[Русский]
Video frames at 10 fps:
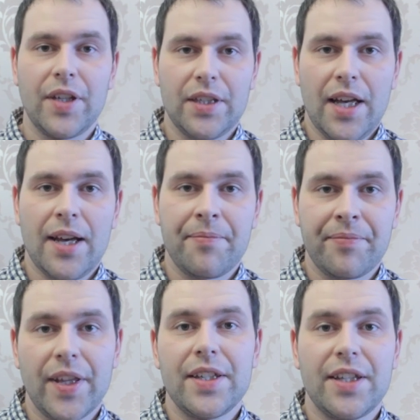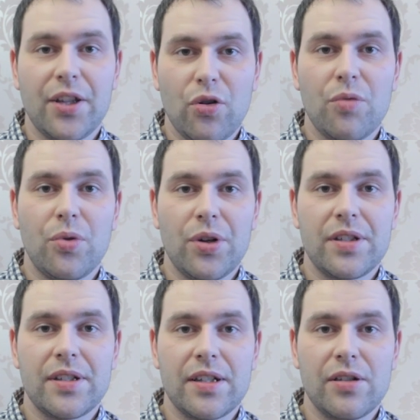и да, эти герои
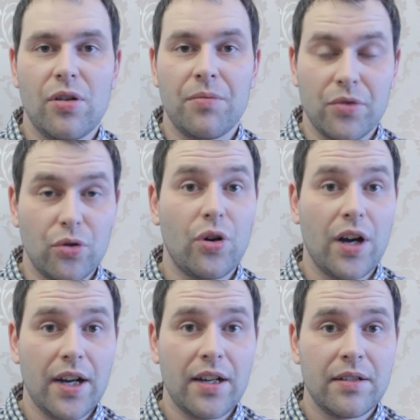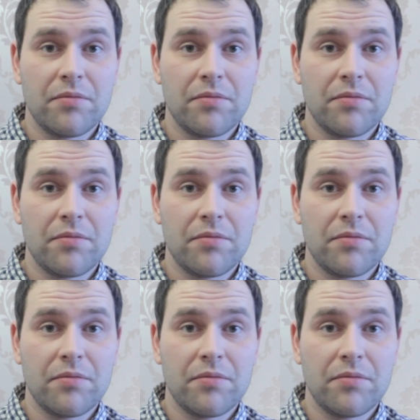борются со злом, но как?